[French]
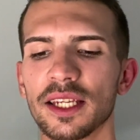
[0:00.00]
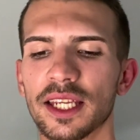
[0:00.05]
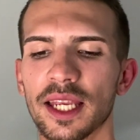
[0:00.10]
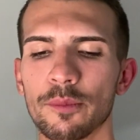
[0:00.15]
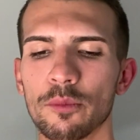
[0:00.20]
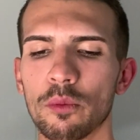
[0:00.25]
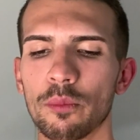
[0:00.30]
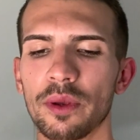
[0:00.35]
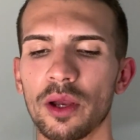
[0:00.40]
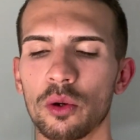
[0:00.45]
un
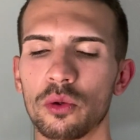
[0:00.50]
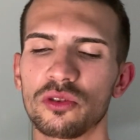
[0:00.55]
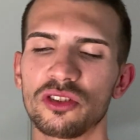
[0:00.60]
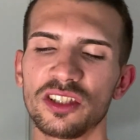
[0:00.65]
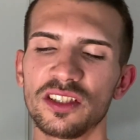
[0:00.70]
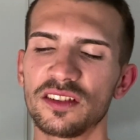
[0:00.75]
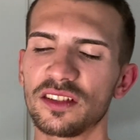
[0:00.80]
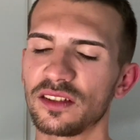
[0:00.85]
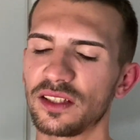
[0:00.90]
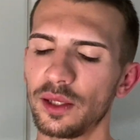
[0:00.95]
camembert
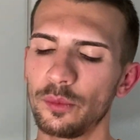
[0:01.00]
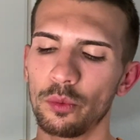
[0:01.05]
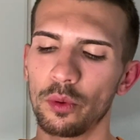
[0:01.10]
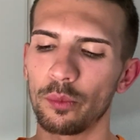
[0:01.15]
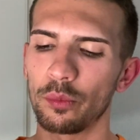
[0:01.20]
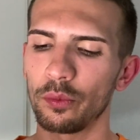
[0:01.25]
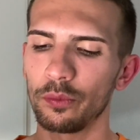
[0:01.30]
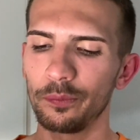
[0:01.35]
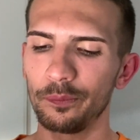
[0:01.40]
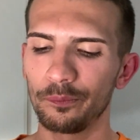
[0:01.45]
rôti, c'est tellement
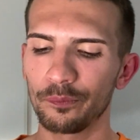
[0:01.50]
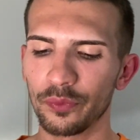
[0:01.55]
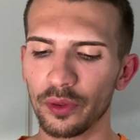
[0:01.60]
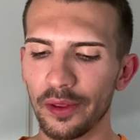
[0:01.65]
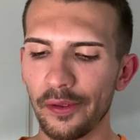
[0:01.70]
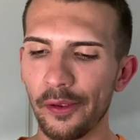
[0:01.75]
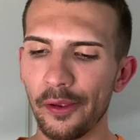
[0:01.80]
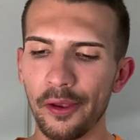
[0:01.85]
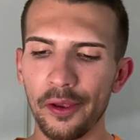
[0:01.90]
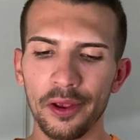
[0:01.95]
bon.
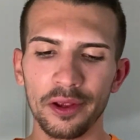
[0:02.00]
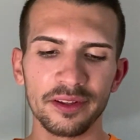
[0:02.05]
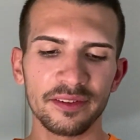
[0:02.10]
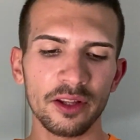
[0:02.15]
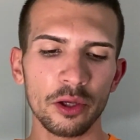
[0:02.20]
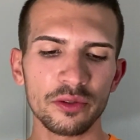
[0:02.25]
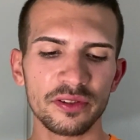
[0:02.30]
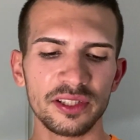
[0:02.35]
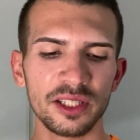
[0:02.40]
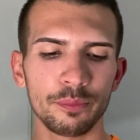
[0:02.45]

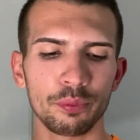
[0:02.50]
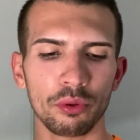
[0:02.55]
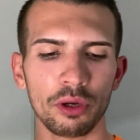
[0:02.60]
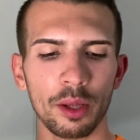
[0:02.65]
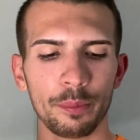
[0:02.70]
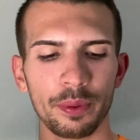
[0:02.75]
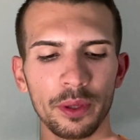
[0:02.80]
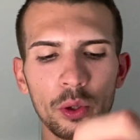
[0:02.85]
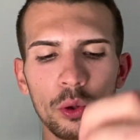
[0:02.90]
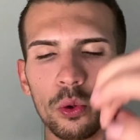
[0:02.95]
Ça aussi pour
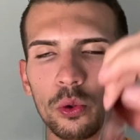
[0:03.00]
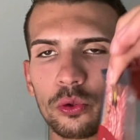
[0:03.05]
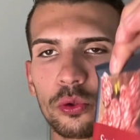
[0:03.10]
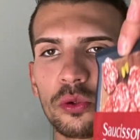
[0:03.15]
l'apéro,